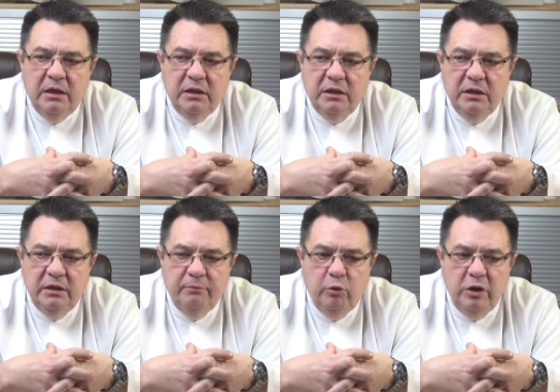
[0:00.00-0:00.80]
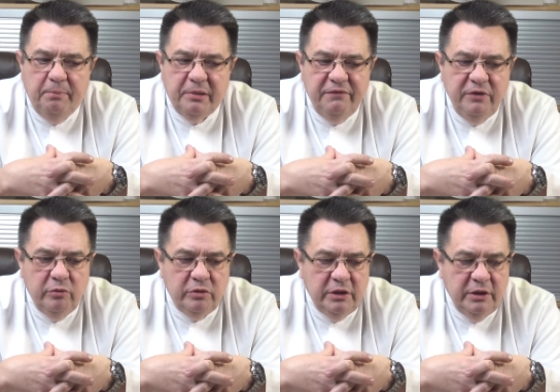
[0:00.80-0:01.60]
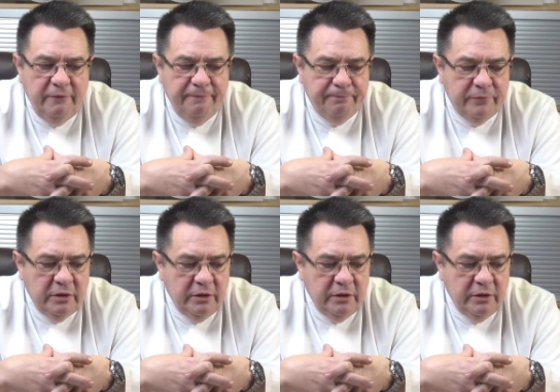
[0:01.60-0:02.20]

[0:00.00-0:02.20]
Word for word: Э, более продвинутые